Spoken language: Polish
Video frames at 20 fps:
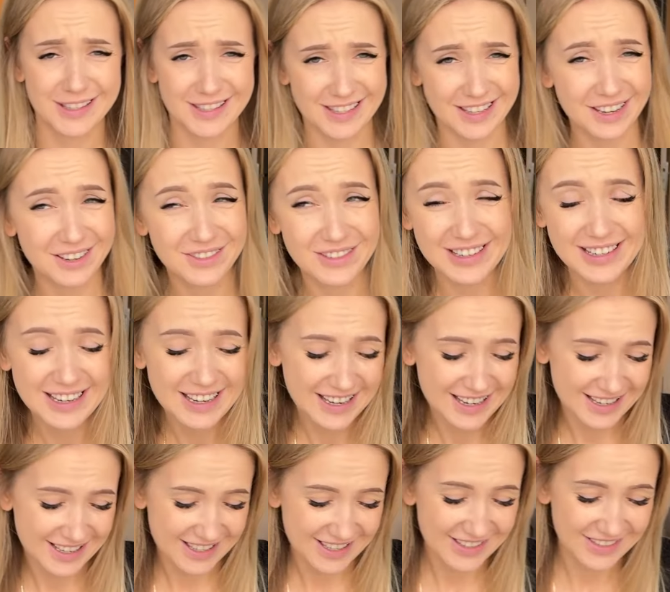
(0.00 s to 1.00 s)
wystygły.
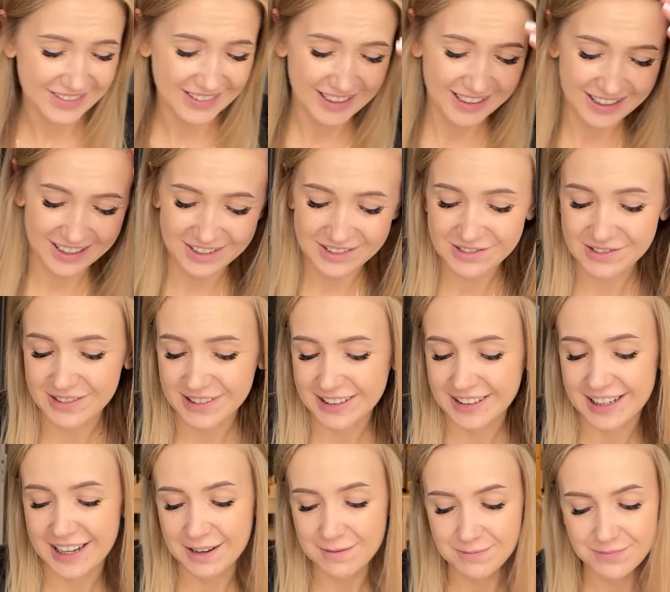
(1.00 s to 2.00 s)
Są takie
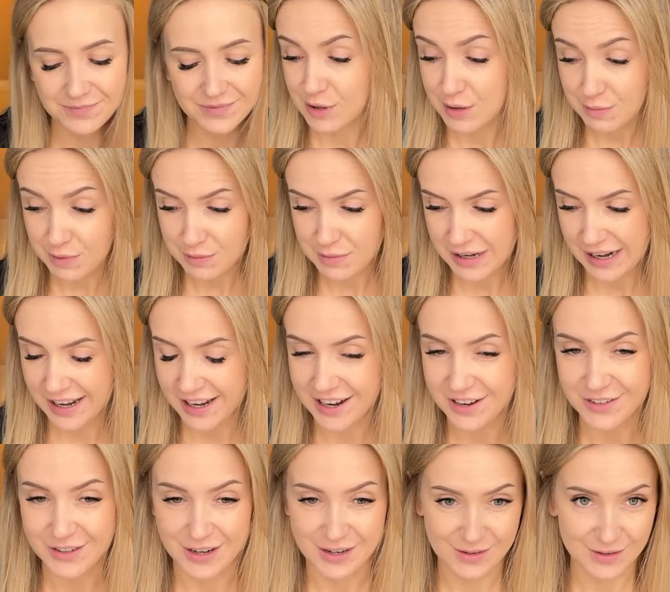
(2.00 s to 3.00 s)
chłodne.
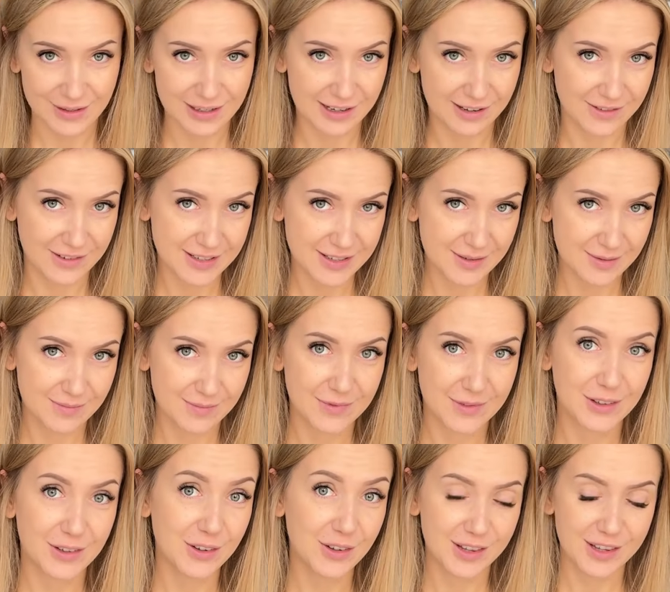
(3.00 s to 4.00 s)
Przypominajka od razu dla Was
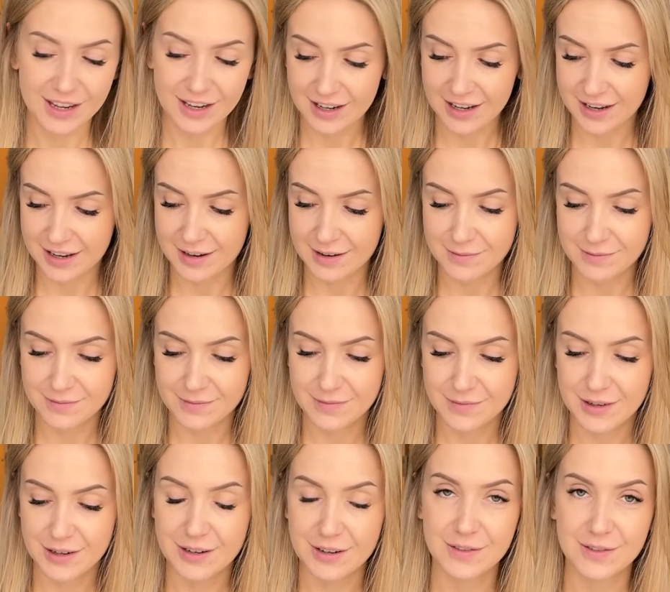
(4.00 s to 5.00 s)
do śniadania.
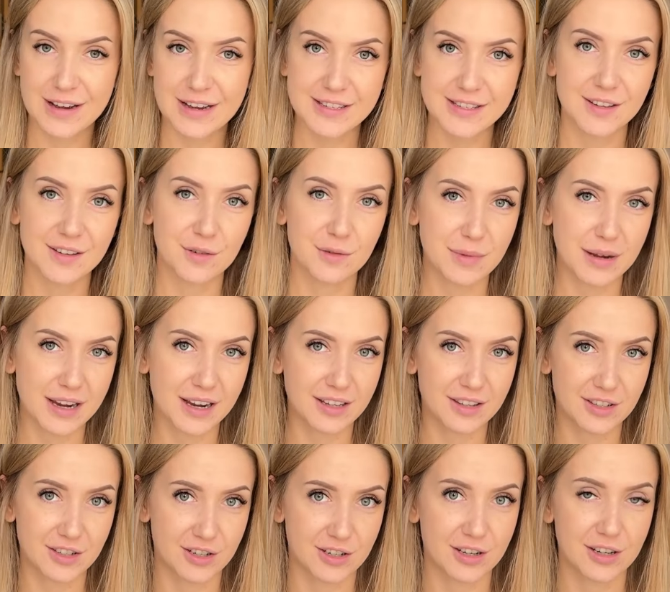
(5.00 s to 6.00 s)
Kwasy
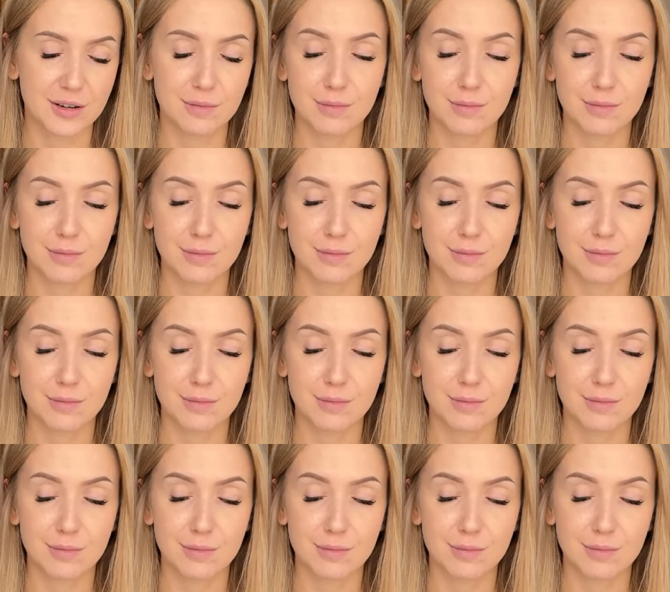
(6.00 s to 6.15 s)
omega-3,